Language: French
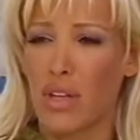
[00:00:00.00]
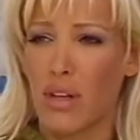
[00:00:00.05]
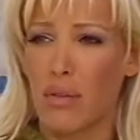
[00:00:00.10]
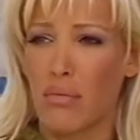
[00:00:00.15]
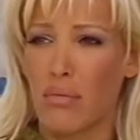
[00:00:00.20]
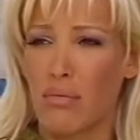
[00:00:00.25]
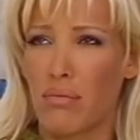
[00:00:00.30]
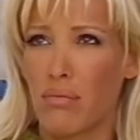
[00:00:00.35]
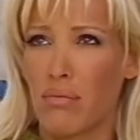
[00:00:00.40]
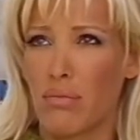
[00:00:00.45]

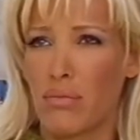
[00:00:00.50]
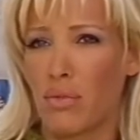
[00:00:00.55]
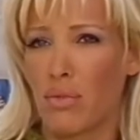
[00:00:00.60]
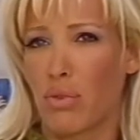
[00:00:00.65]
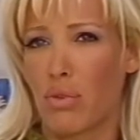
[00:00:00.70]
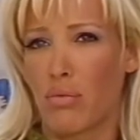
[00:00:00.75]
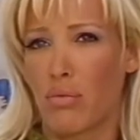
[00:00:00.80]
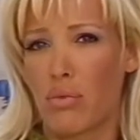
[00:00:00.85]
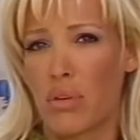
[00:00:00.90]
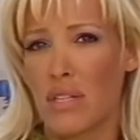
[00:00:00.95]
Jusqu'à
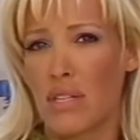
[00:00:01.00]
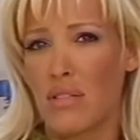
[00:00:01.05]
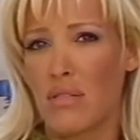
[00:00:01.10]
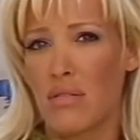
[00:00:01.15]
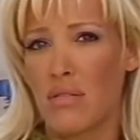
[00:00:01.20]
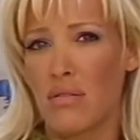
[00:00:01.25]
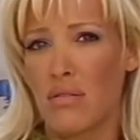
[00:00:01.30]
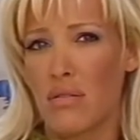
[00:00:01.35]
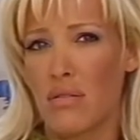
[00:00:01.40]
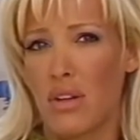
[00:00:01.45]
euh, donc pour
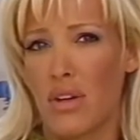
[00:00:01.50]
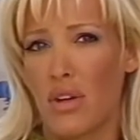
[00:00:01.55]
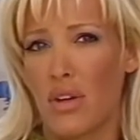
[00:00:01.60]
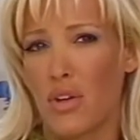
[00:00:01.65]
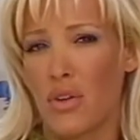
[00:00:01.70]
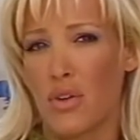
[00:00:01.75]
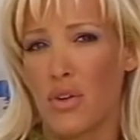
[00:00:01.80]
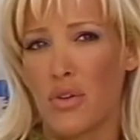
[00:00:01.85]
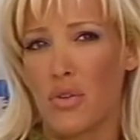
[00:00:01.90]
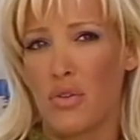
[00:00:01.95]
l'instant,
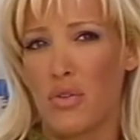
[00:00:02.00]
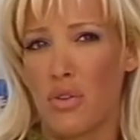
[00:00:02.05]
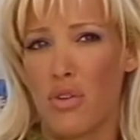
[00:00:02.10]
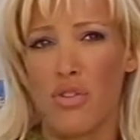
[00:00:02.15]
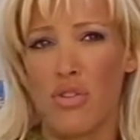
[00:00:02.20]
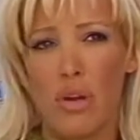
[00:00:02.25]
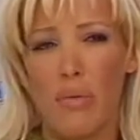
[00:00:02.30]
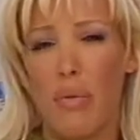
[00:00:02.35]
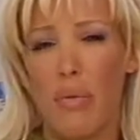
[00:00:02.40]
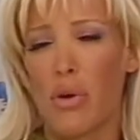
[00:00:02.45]

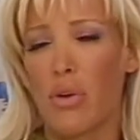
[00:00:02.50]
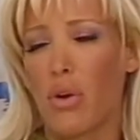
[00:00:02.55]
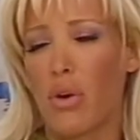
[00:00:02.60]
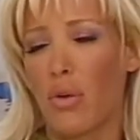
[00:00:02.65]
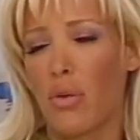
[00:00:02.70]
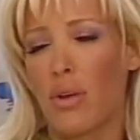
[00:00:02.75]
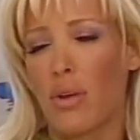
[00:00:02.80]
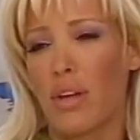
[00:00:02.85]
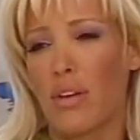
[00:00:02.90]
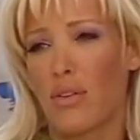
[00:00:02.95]
non, j'en ai pas
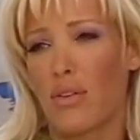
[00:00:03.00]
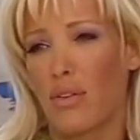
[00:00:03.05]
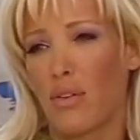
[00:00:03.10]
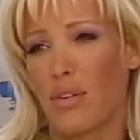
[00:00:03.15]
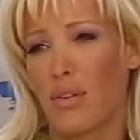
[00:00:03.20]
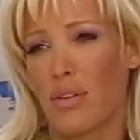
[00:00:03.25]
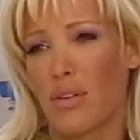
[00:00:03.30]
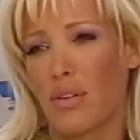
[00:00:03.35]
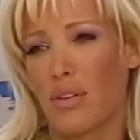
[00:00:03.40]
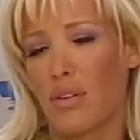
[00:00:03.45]
encore eu un.
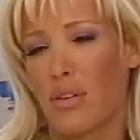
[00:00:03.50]
De...